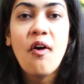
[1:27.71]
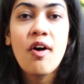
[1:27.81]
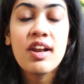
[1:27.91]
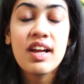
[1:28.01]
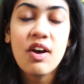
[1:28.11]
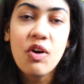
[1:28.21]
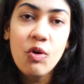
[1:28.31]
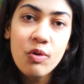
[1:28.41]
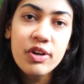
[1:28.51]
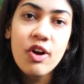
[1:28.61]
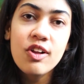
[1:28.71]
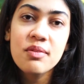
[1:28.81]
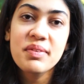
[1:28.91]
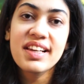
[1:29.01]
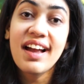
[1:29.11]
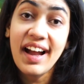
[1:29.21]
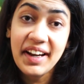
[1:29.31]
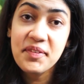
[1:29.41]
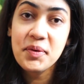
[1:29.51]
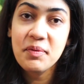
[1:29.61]
और ओवरऑल मेरी
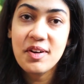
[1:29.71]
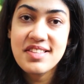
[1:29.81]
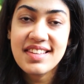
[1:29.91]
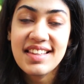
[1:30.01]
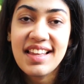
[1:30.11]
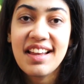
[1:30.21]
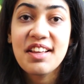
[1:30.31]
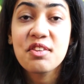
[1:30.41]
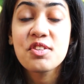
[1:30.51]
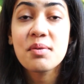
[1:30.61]
हाइट भी बहुत ज़्यादा है तो